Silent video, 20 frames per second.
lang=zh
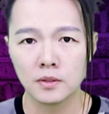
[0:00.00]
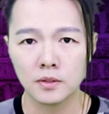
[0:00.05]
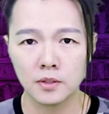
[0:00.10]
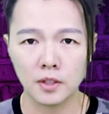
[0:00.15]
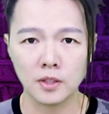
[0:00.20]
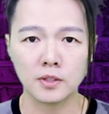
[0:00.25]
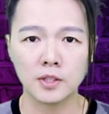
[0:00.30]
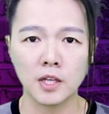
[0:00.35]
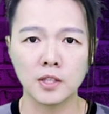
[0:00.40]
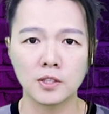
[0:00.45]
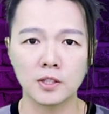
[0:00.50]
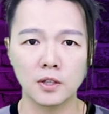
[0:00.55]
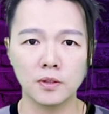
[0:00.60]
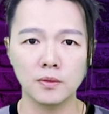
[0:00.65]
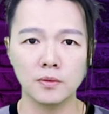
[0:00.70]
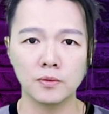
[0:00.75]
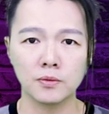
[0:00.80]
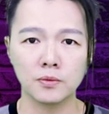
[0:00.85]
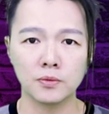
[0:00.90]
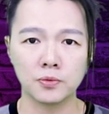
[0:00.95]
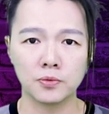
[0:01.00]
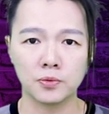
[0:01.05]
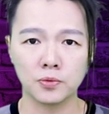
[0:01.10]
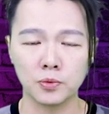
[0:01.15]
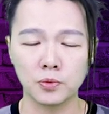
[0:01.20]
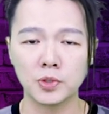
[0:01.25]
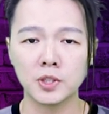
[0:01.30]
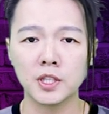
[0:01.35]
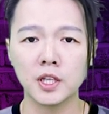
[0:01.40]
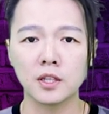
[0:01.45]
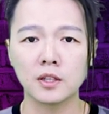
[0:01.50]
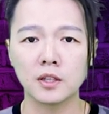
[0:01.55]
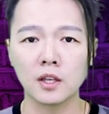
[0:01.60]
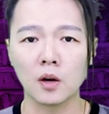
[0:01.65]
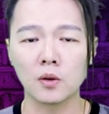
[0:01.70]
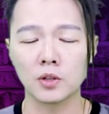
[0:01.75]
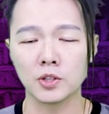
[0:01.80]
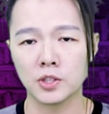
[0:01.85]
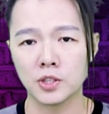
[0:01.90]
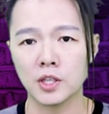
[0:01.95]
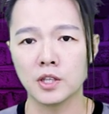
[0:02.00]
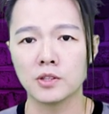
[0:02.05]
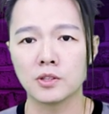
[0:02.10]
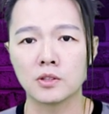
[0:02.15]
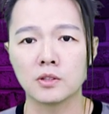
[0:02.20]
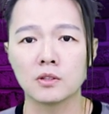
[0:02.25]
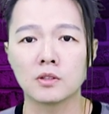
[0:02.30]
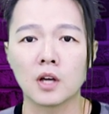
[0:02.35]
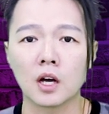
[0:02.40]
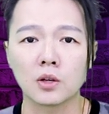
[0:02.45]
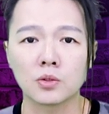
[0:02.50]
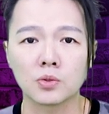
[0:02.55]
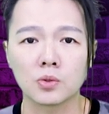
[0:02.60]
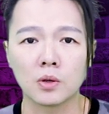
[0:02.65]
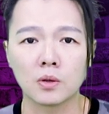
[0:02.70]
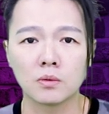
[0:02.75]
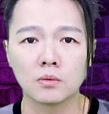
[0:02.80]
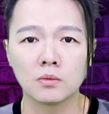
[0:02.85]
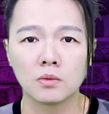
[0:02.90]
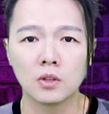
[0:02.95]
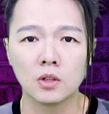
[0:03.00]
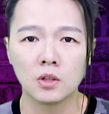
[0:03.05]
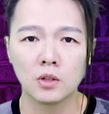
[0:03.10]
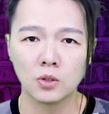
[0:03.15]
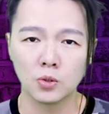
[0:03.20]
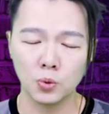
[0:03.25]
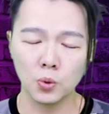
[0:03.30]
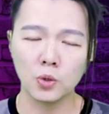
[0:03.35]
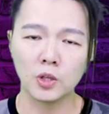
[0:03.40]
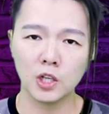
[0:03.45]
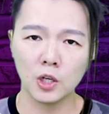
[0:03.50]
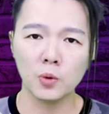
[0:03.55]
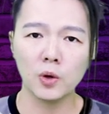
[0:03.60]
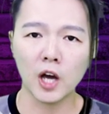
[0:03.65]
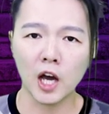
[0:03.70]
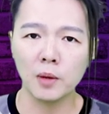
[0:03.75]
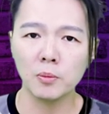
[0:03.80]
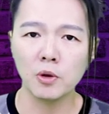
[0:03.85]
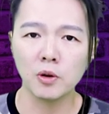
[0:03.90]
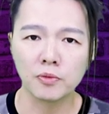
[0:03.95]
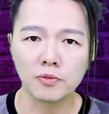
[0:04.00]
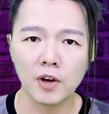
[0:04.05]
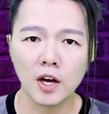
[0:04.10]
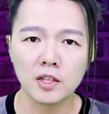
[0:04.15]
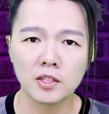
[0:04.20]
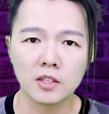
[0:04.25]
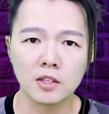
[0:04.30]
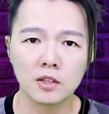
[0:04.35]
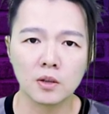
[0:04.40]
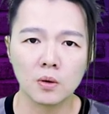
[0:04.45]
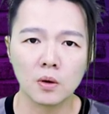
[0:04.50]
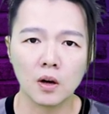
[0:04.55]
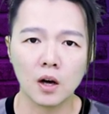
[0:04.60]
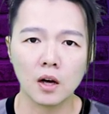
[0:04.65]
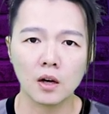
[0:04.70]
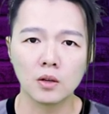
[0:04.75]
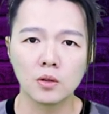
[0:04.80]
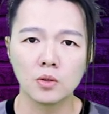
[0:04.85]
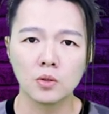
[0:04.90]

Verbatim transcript: 这个战争浮现到了现实当中。如果各位还没有发现的话，